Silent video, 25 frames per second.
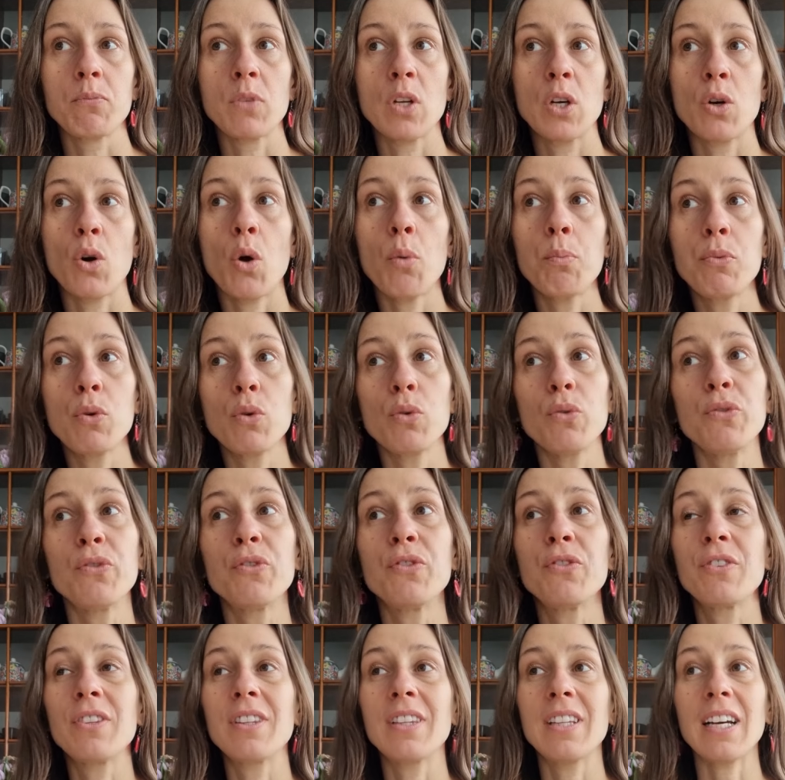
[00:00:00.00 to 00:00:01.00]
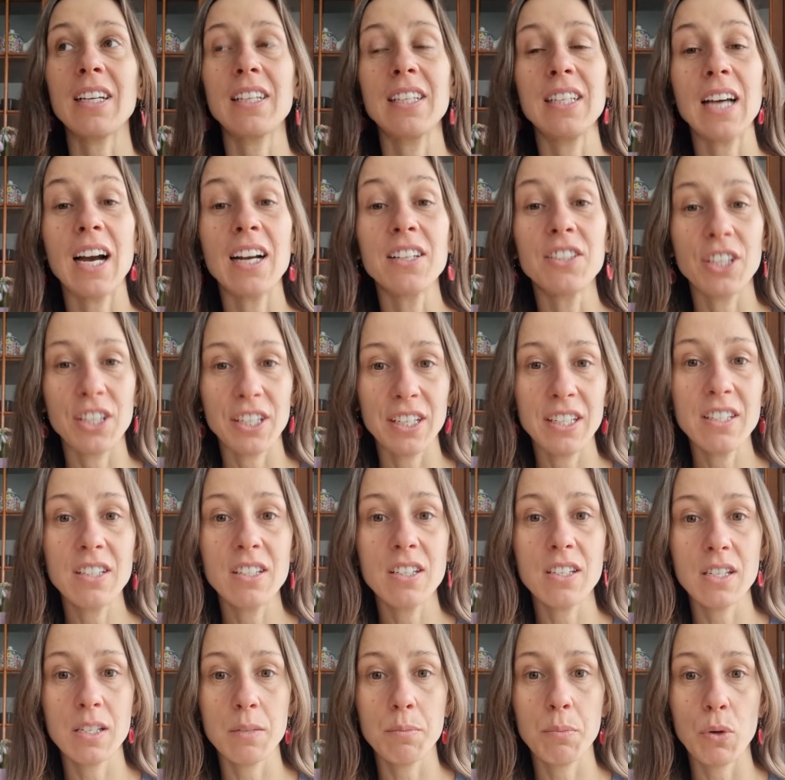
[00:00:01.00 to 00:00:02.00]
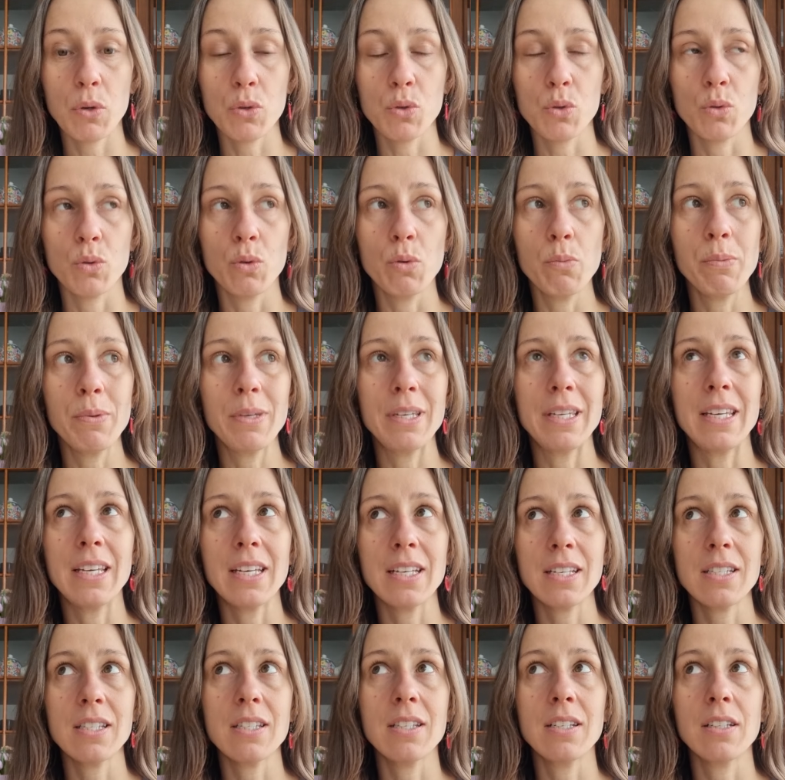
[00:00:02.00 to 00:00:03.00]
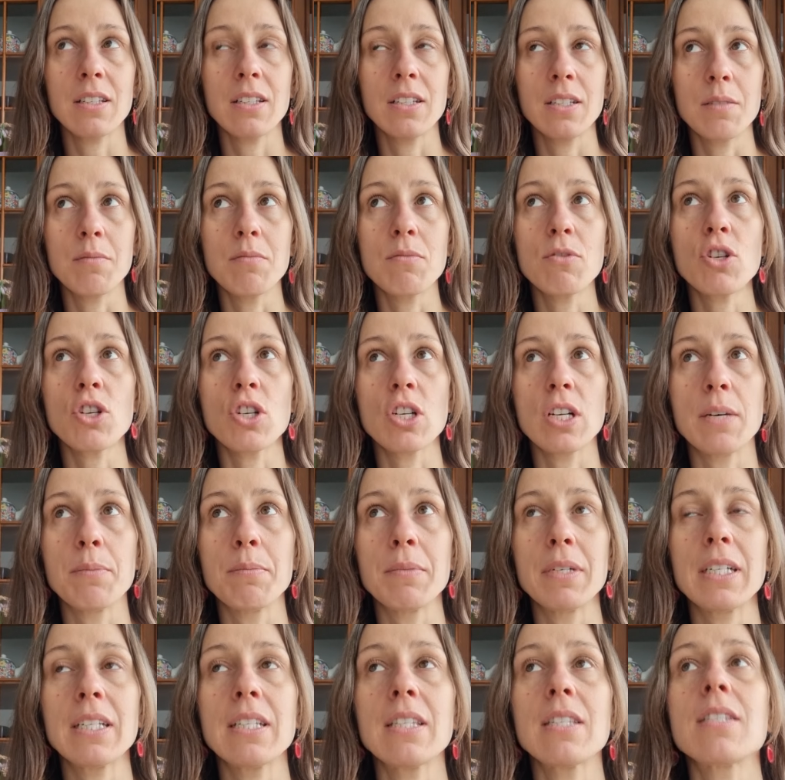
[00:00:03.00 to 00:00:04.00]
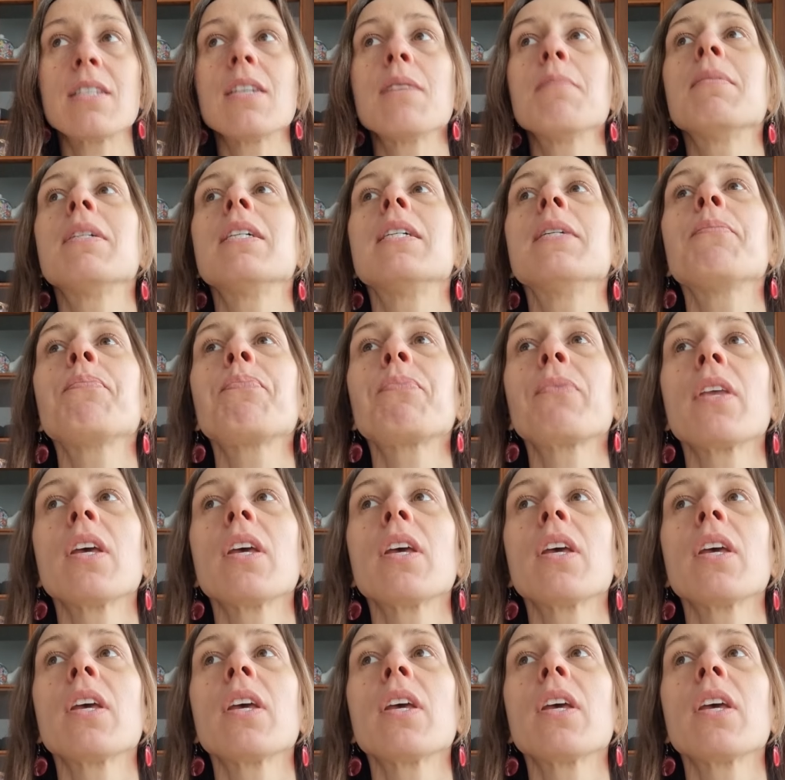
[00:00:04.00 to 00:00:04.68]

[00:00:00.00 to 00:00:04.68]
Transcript: robił w taki, a nie inny sposób, jest tym, że my chcemy.